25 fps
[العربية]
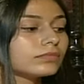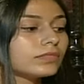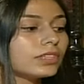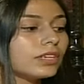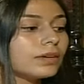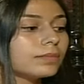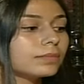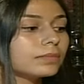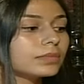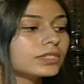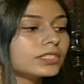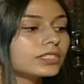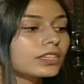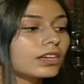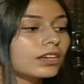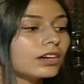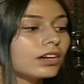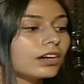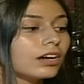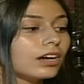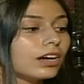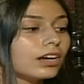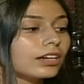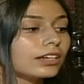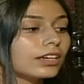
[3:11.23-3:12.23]
تمام
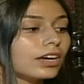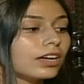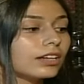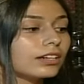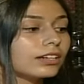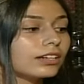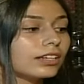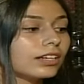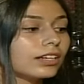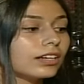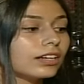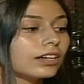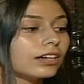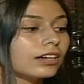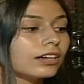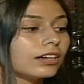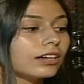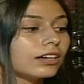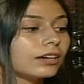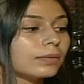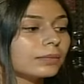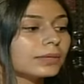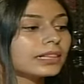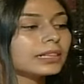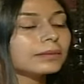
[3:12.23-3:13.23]
بصراحة كان
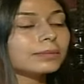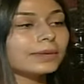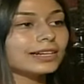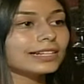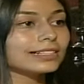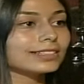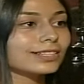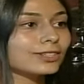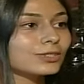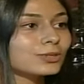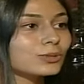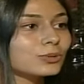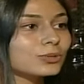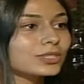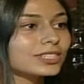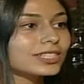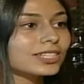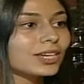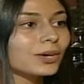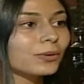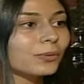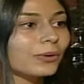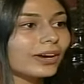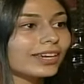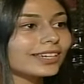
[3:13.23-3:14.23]
إلى مثل ما قلت
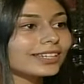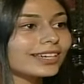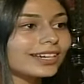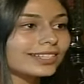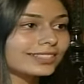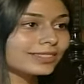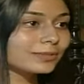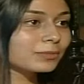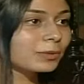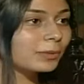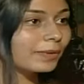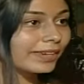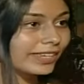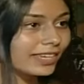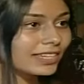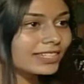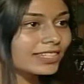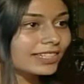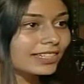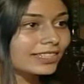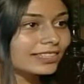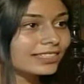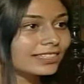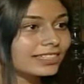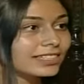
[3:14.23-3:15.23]
خصوصية وهيك كانت
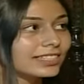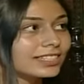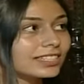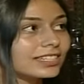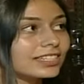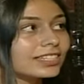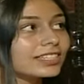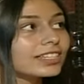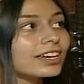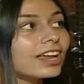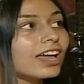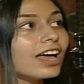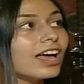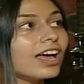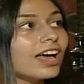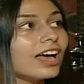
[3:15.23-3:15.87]
مميزة عندي كثير